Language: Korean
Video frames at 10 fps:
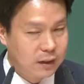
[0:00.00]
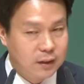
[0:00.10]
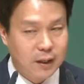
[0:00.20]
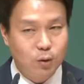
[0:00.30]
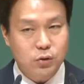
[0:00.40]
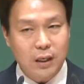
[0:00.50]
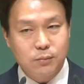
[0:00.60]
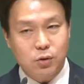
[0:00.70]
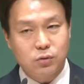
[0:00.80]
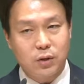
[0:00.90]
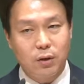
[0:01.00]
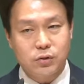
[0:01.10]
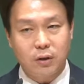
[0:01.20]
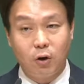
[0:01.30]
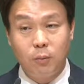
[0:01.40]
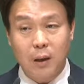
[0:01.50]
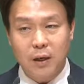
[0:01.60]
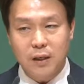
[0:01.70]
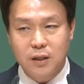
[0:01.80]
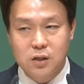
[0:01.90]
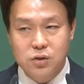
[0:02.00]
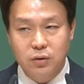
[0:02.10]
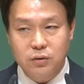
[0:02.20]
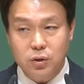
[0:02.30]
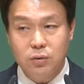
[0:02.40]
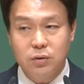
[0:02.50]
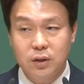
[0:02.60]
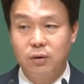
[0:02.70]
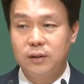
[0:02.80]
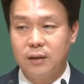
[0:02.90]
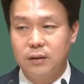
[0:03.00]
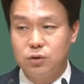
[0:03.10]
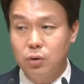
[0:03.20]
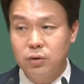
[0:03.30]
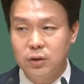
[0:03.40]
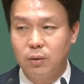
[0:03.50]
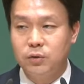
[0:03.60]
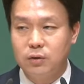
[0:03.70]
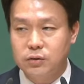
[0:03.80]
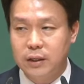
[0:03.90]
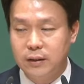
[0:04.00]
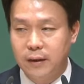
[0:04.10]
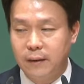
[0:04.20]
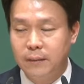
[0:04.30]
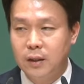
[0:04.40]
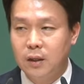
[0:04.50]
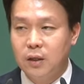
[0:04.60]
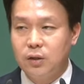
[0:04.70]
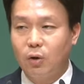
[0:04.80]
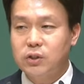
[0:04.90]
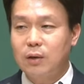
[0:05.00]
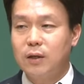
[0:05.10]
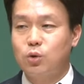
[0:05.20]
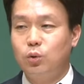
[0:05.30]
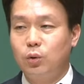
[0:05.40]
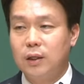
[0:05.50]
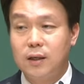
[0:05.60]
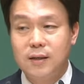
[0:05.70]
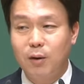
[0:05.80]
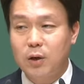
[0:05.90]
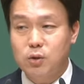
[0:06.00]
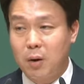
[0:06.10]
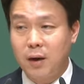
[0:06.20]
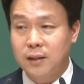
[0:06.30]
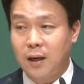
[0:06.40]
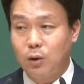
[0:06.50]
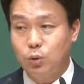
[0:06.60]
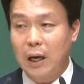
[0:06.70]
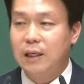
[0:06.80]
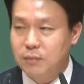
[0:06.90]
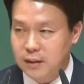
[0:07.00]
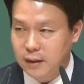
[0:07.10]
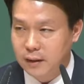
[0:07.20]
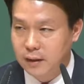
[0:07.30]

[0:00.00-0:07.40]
예루살렘 성전의 역사가 어마어마하게 길죠? 천년이 거의 다 되는, 천년이 넘는 역사인데, 역사와 전통이 길다고 해서 멸망당하는 것도 아닙니다.